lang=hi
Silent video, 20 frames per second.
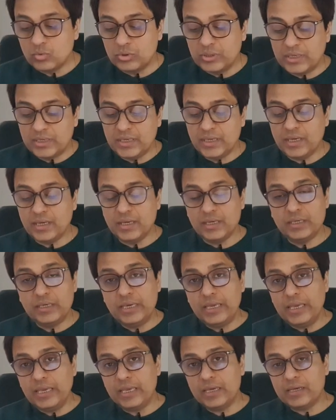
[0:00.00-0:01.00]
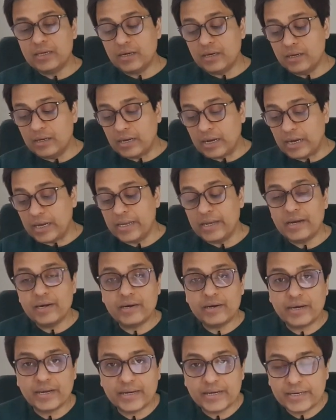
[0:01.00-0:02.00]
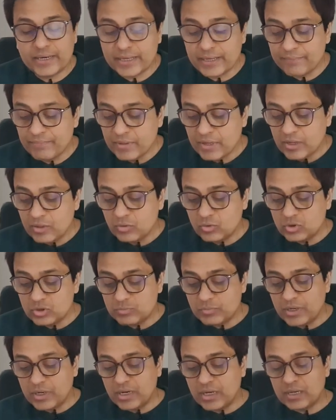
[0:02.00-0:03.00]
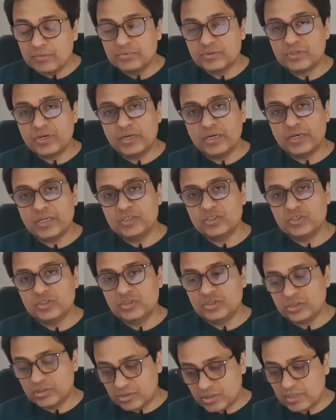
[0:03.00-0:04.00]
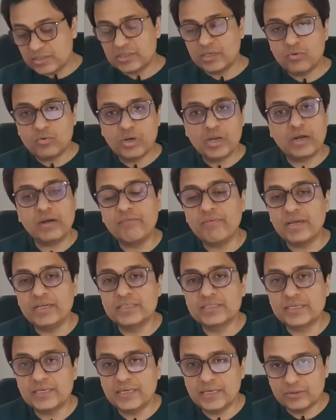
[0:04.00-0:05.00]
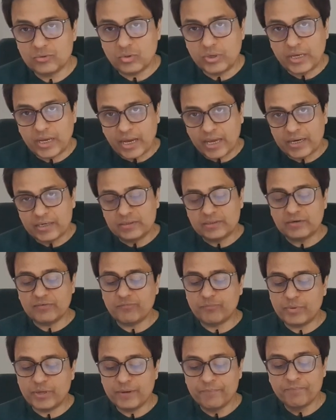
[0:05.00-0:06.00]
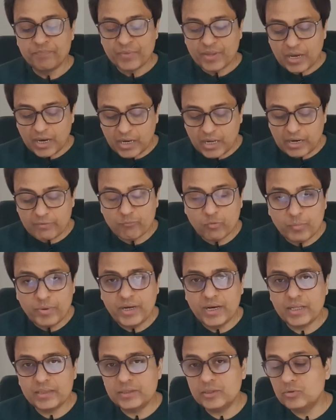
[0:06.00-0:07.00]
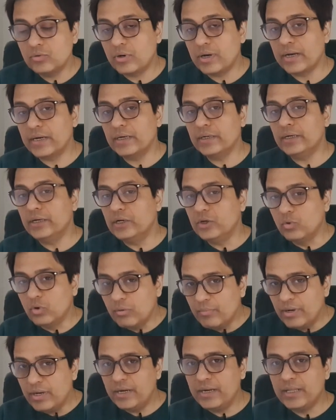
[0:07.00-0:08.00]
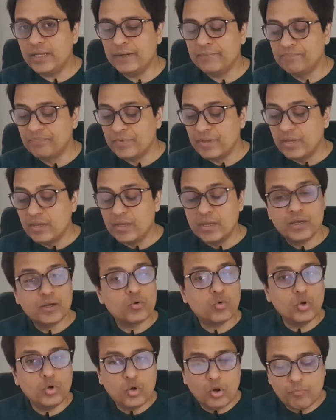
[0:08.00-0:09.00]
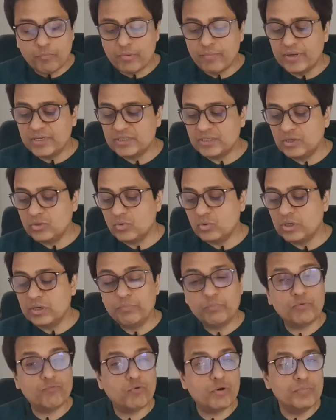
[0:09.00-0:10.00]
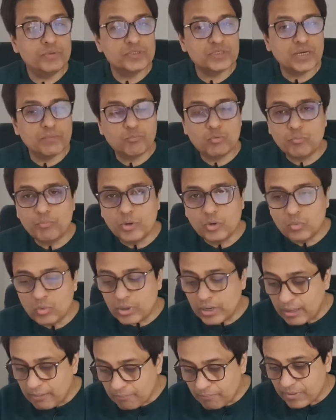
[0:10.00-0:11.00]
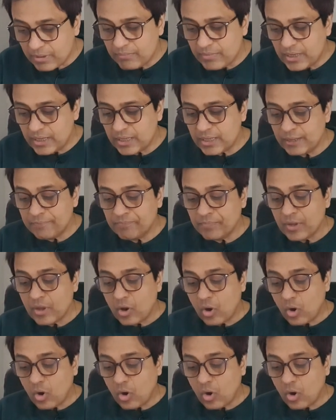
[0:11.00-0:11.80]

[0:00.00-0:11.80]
तो देखिए ये एक हाई एंड रैकेट है तो इसमें अगर आप स्ट्रिंग टेंशन जिस तरह से इन्होंने एडवाइस की है थोड़ी हायर तरफ पे अगर आप वो भी डालते हैं तो रैकेट की ड्यूरेबिलिटी कोई कॉम्प्रोमाइज़ नहीं होगी परफॉर्मेंस आपको बिल्कुल एम्पल मिलेगी